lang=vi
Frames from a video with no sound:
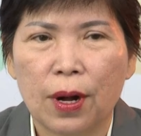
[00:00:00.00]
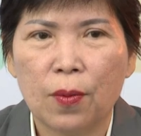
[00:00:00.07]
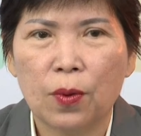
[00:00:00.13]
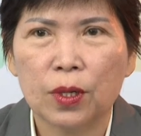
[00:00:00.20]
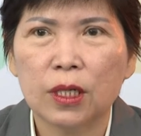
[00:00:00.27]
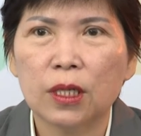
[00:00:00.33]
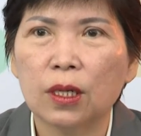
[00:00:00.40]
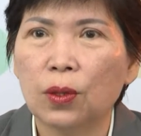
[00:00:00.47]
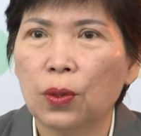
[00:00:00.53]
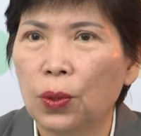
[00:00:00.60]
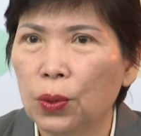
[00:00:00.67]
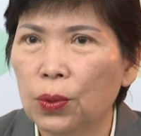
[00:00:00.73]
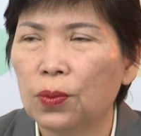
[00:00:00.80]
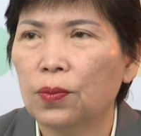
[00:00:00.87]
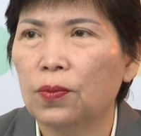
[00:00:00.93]
ra một cái sức
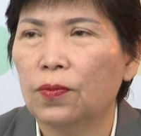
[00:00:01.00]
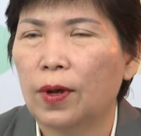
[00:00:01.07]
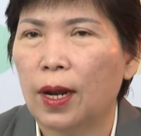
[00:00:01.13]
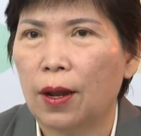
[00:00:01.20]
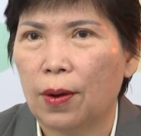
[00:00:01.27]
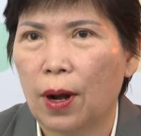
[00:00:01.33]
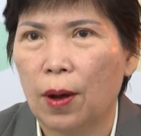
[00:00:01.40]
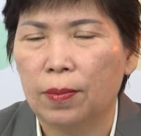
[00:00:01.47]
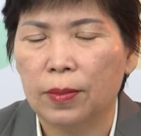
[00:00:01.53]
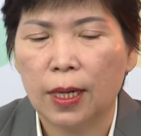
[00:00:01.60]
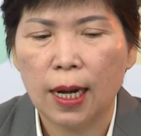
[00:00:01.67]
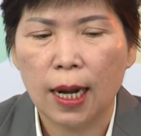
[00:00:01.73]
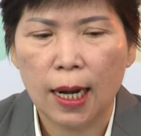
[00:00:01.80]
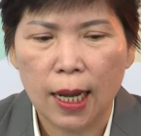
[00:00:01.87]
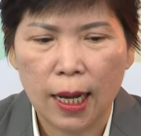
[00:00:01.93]
hút về lao động
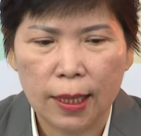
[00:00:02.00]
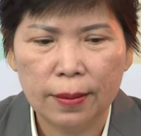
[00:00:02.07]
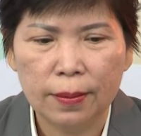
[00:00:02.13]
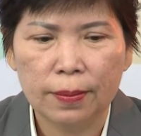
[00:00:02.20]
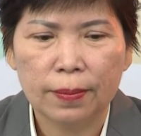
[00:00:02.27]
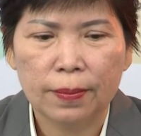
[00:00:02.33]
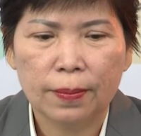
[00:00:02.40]
rất là lớn